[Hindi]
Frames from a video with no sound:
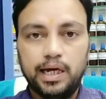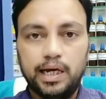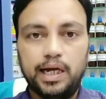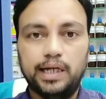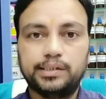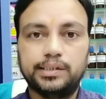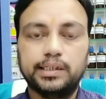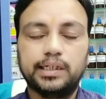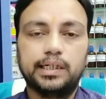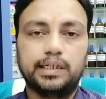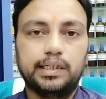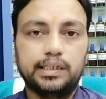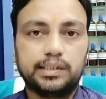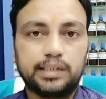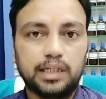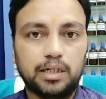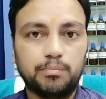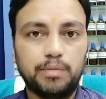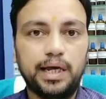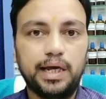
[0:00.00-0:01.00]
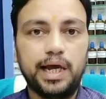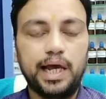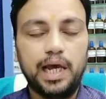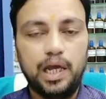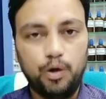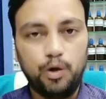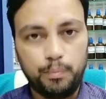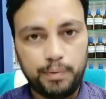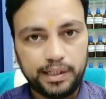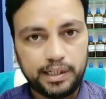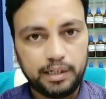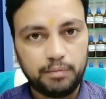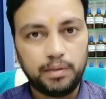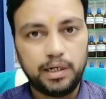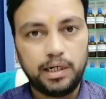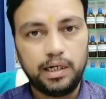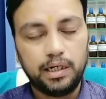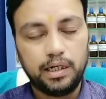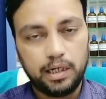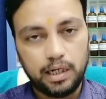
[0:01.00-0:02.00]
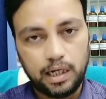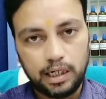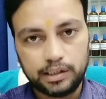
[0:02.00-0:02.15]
ऐसी कंडीशन में एलोपैथी में